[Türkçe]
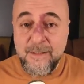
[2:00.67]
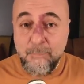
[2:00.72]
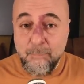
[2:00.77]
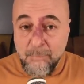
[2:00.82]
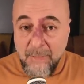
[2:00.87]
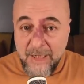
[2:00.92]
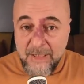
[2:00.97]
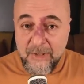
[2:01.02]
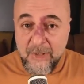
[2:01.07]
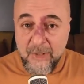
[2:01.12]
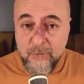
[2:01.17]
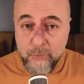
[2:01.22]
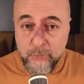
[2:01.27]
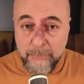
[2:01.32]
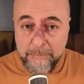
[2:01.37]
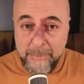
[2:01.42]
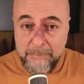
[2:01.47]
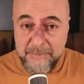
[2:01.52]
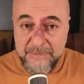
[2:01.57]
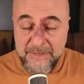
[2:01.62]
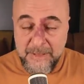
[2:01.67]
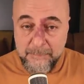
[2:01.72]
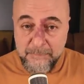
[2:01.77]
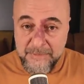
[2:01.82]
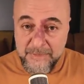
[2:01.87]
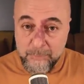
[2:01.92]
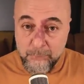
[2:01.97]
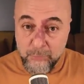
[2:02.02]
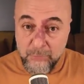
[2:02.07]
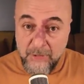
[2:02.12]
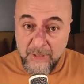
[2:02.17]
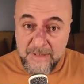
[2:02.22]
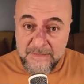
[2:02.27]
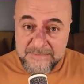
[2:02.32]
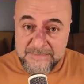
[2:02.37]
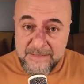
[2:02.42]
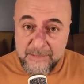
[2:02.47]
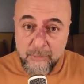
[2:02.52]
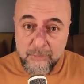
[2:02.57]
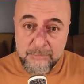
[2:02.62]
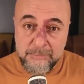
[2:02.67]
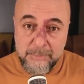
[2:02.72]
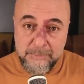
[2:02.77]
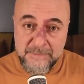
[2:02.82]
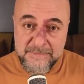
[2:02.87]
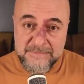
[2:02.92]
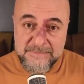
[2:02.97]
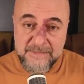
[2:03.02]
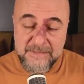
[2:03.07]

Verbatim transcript: makroekonomiye bir tepki. Bunu asla unutmamanız